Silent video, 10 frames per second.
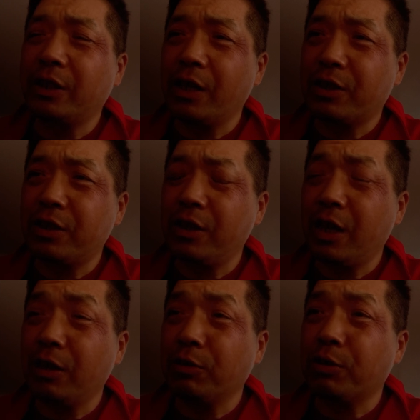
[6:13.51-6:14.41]
电视
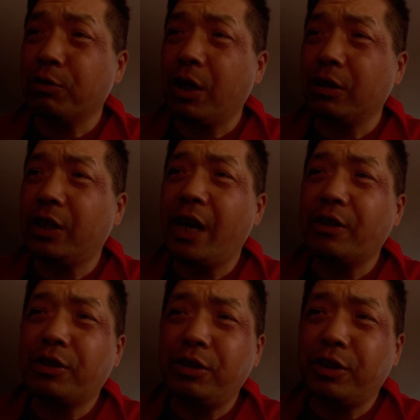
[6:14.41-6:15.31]
啊，有的时候啊，
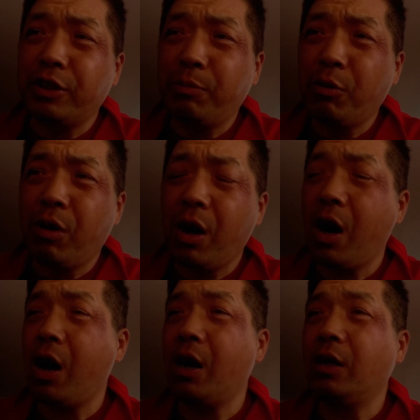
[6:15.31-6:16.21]
电视直播
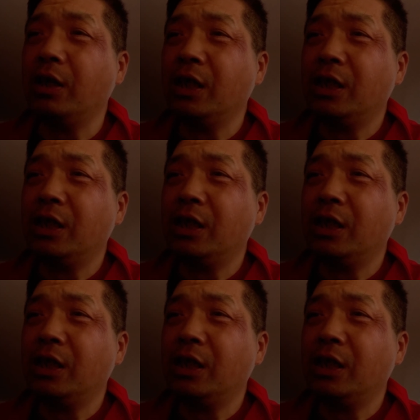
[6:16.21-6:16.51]
啊，